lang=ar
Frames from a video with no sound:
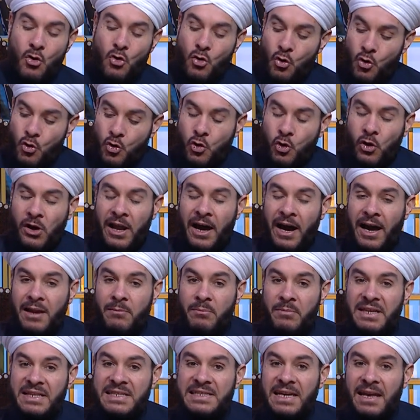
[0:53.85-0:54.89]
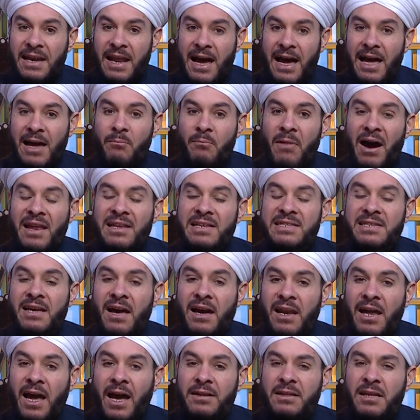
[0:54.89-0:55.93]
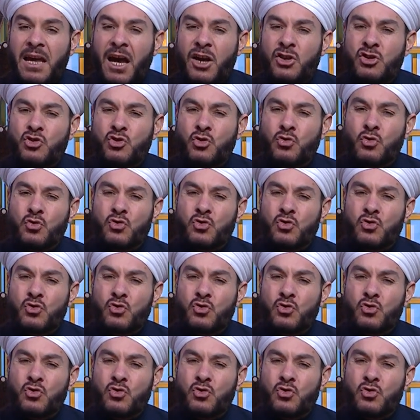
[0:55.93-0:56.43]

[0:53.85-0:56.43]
وكل هاي المئة سنة أعمال صالحة تهجد